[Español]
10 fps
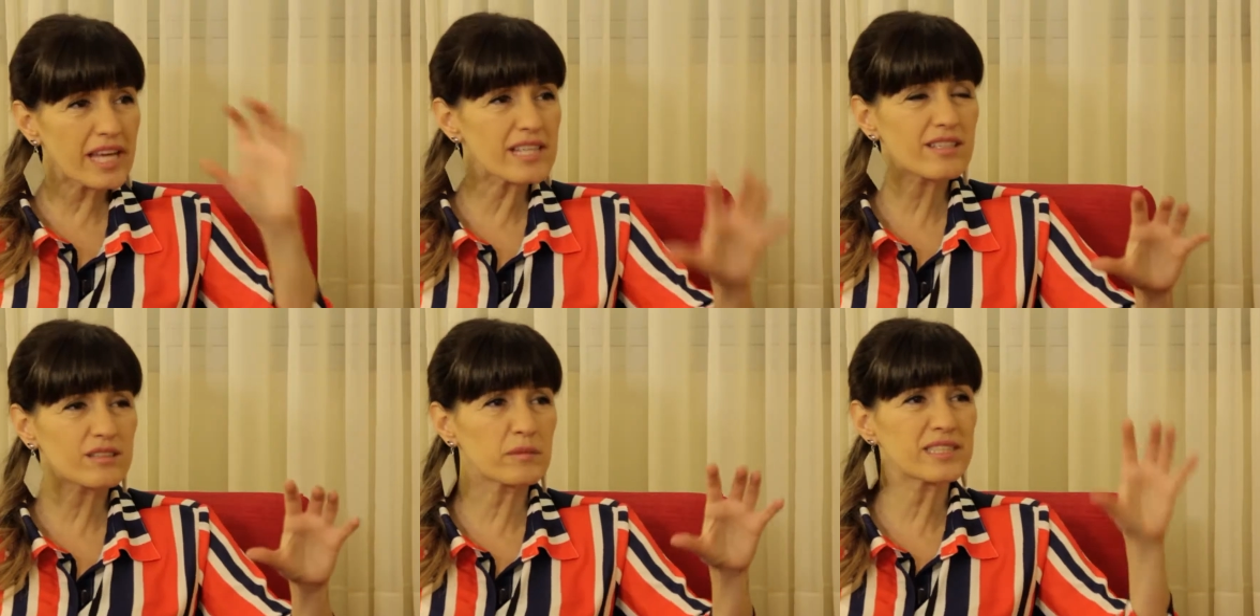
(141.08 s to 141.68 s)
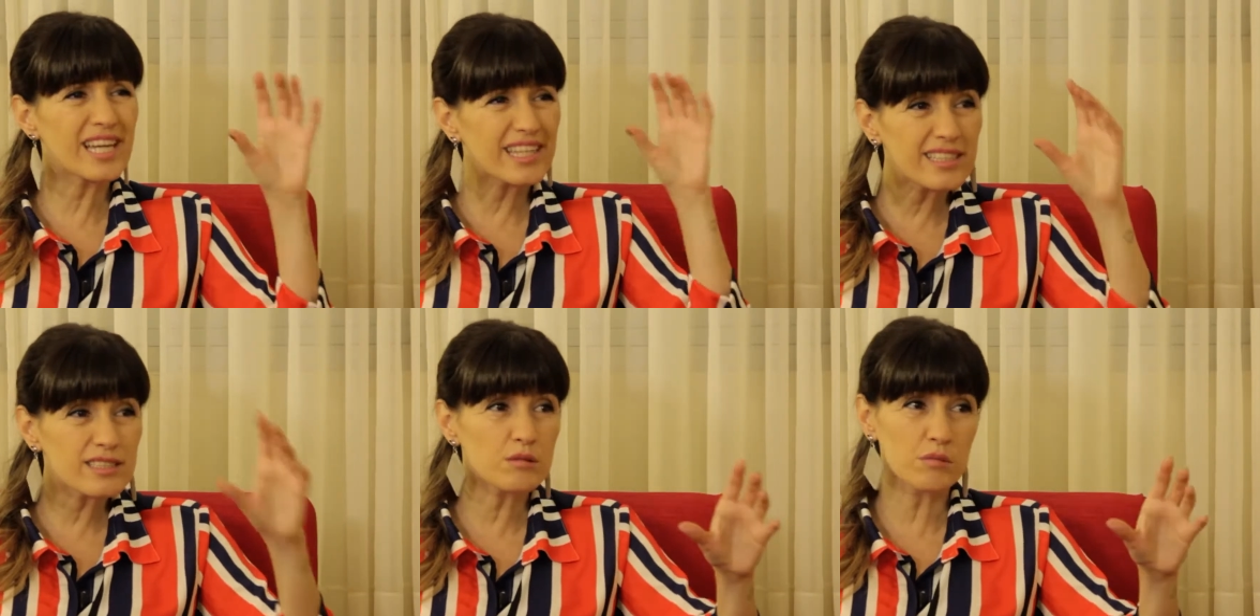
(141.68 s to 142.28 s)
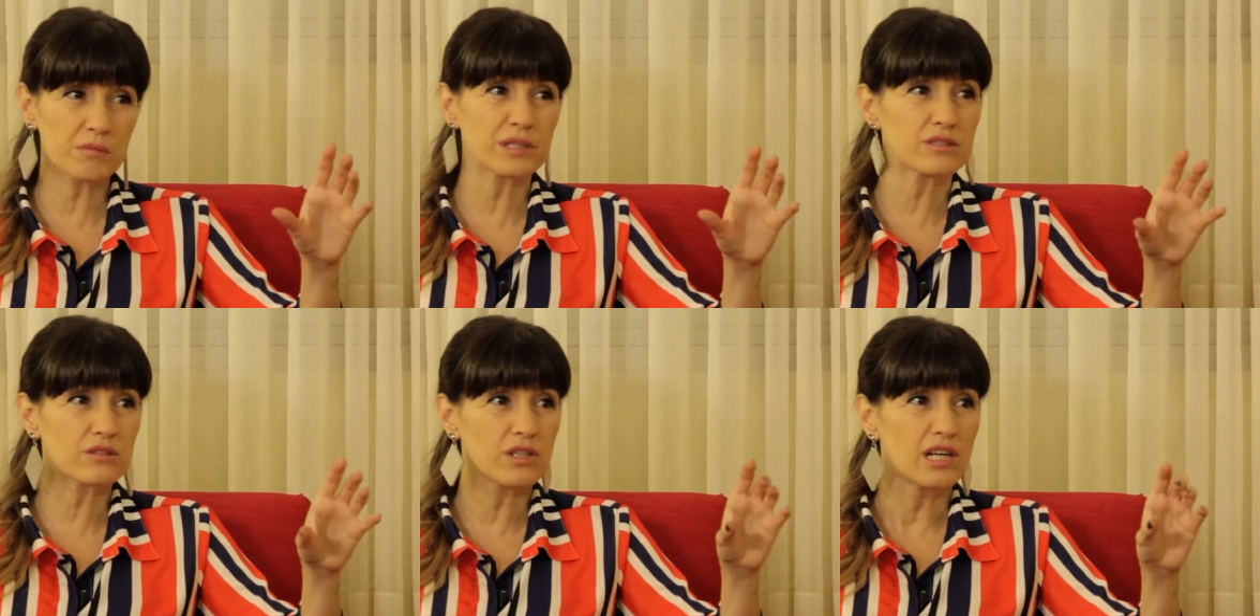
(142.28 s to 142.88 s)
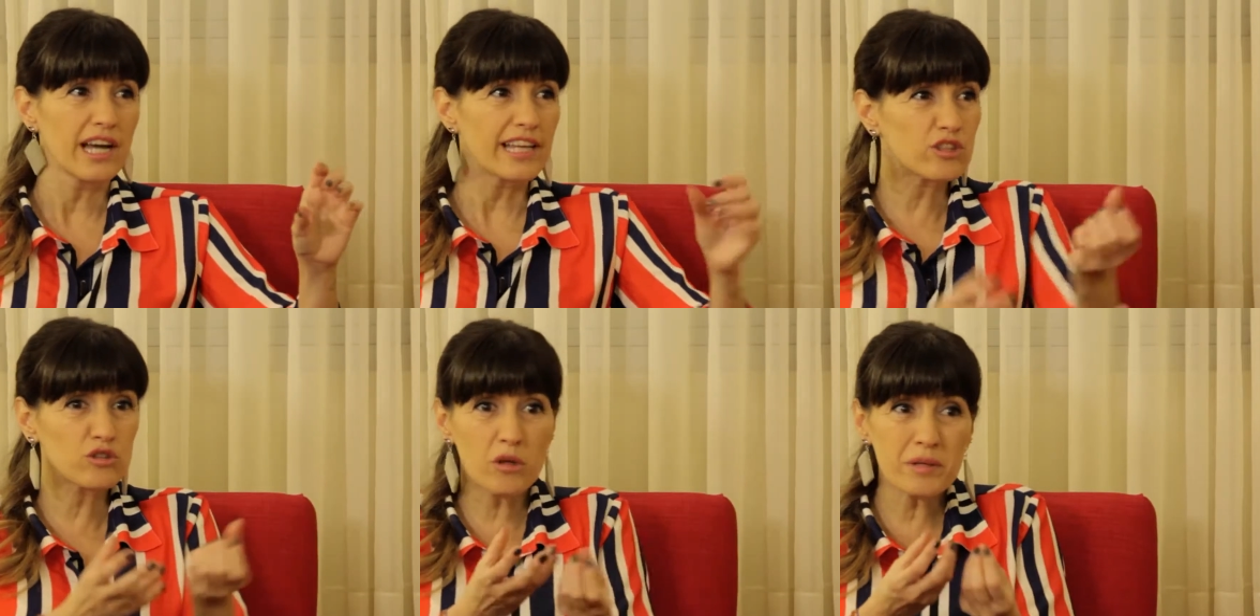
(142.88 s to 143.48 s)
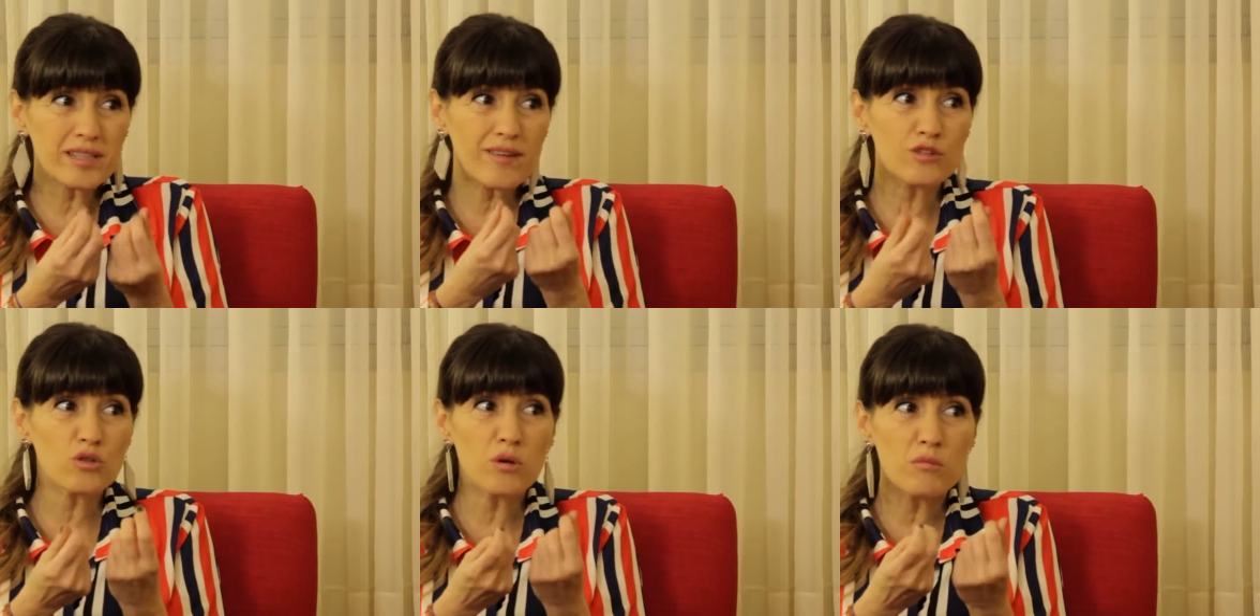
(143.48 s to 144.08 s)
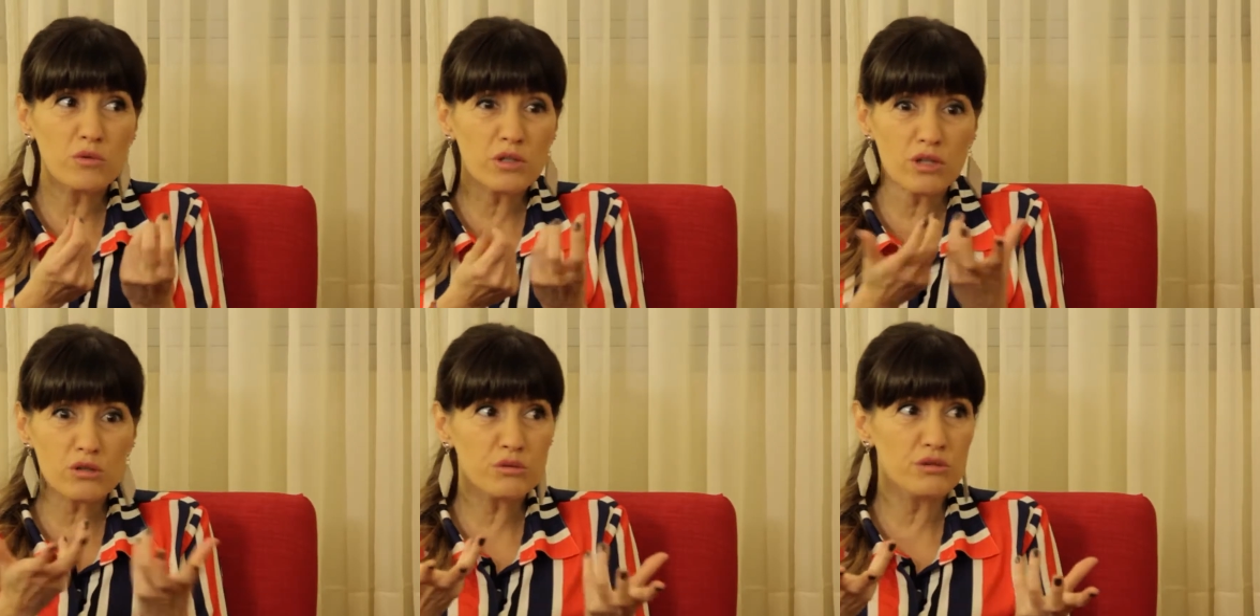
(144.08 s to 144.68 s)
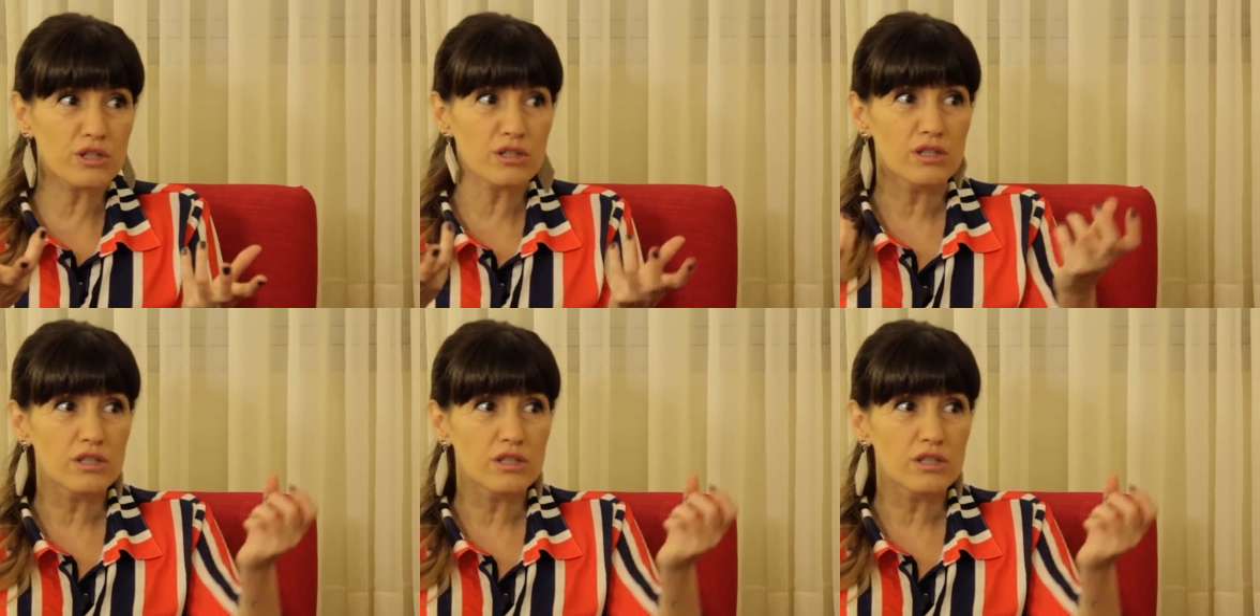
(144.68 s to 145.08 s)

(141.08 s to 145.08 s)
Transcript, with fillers: esa temática en ese momento? Donde todavía estaba todo muy crudo.